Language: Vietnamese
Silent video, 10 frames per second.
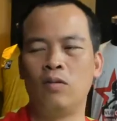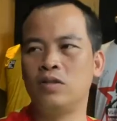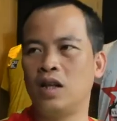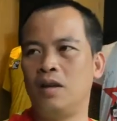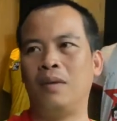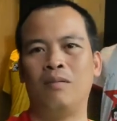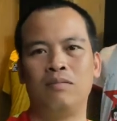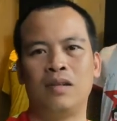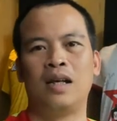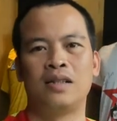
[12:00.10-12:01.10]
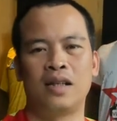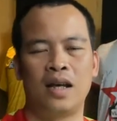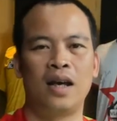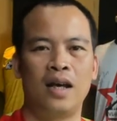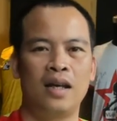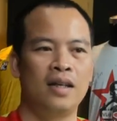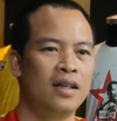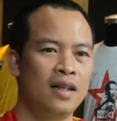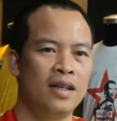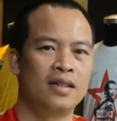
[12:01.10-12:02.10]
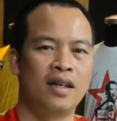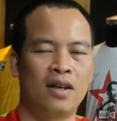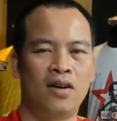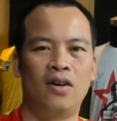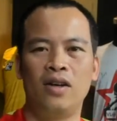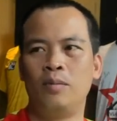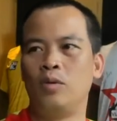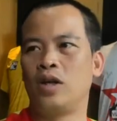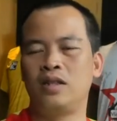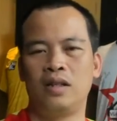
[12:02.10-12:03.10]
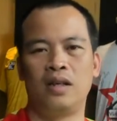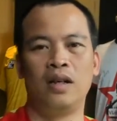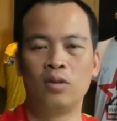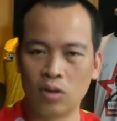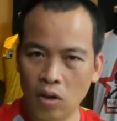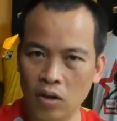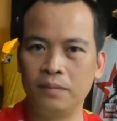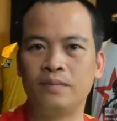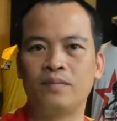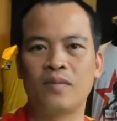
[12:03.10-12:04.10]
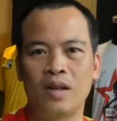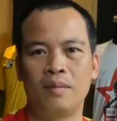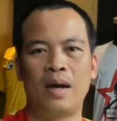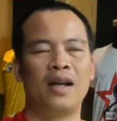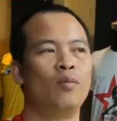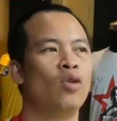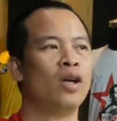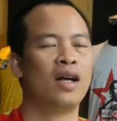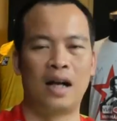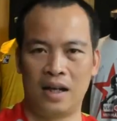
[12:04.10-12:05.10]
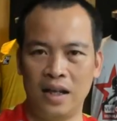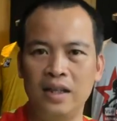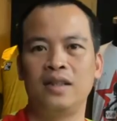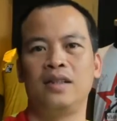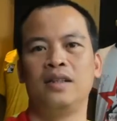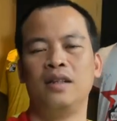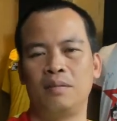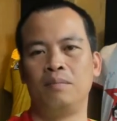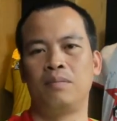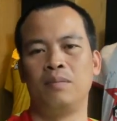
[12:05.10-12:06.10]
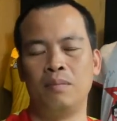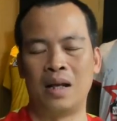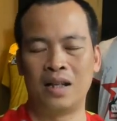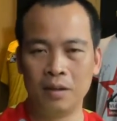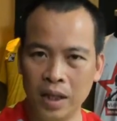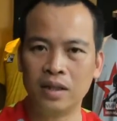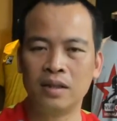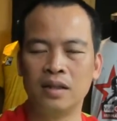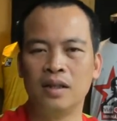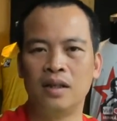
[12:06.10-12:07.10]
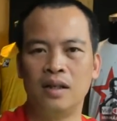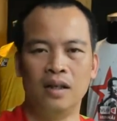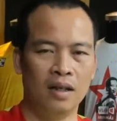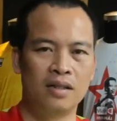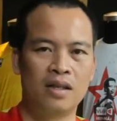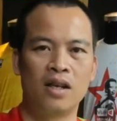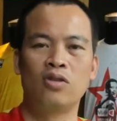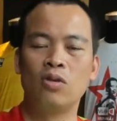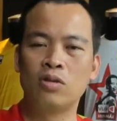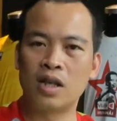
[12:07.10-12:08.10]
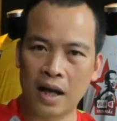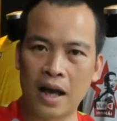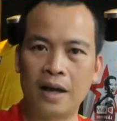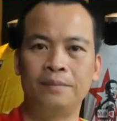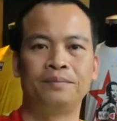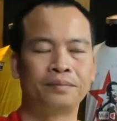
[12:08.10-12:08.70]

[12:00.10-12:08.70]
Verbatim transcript: cũng rất là mong là sẽ sẽ có được một cái sự khởi đầu tốt bạn ấy muốn được khẳng định được bản thân mình ở Seizo Osaka.